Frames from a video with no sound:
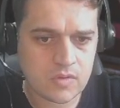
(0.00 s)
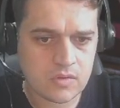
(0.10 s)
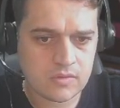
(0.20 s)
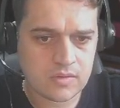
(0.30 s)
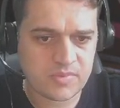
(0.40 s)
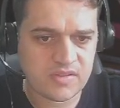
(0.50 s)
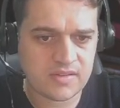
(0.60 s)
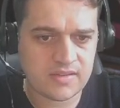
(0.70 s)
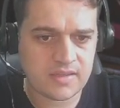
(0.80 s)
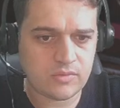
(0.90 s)
Você precisa
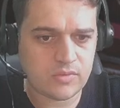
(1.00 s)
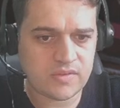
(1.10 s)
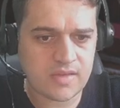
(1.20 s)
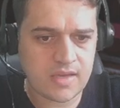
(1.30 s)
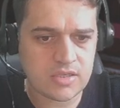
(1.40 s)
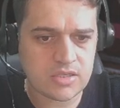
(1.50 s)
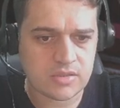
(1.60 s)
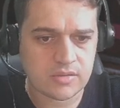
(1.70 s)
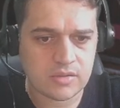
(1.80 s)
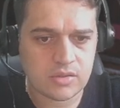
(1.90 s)
entrar no site
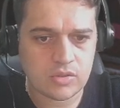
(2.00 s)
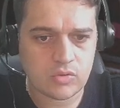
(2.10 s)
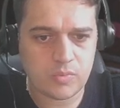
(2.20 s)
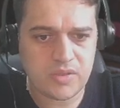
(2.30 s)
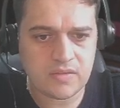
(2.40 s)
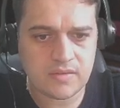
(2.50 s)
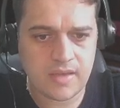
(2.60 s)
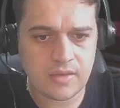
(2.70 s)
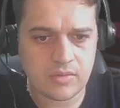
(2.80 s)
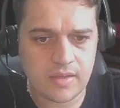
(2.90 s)
do
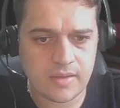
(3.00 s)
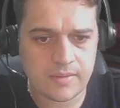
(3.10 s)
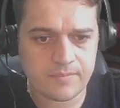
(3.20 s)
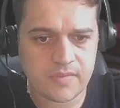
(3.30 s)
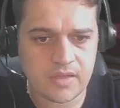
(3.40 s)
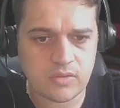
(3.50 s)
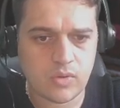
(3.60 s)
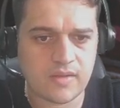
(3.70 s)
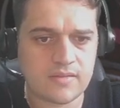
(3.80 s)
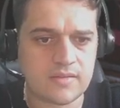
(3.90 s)
Ministério da, da
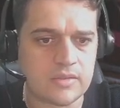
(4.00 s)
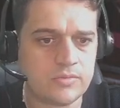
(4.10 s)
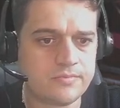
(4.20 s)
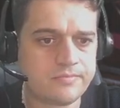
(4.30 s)
Educação